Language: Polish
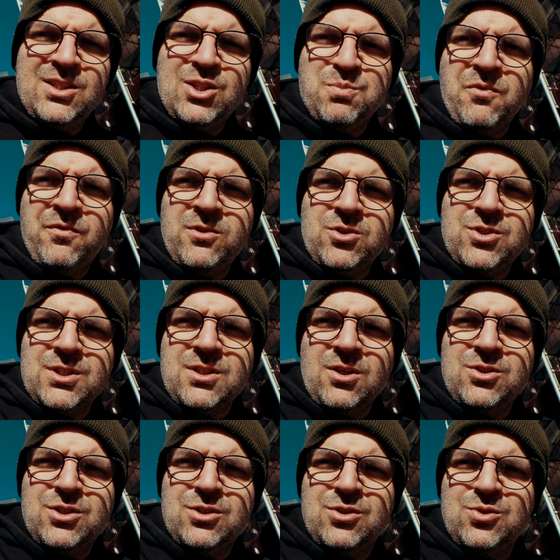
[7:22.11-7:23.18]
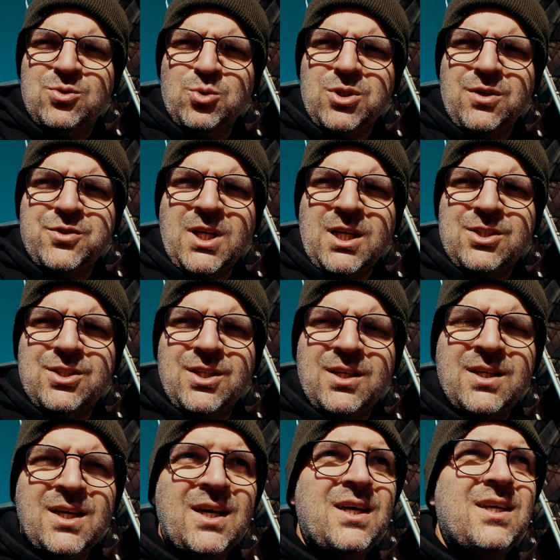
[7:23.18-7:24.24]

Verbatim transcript: To powinno się skończyć dużo wcześniej.